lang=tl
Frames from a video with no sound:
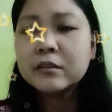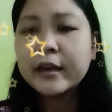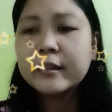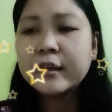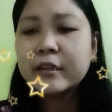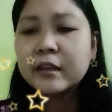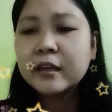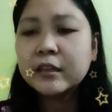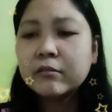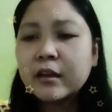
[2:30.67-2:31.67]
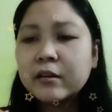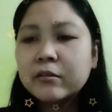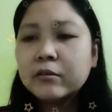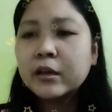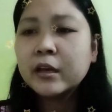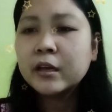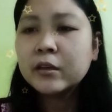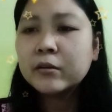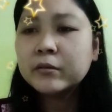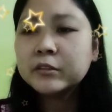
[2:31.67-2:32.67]
And then, ito nga, no,
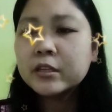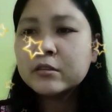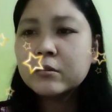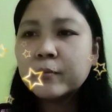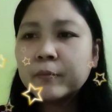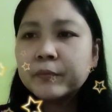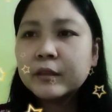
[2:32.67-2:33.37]
yung change of,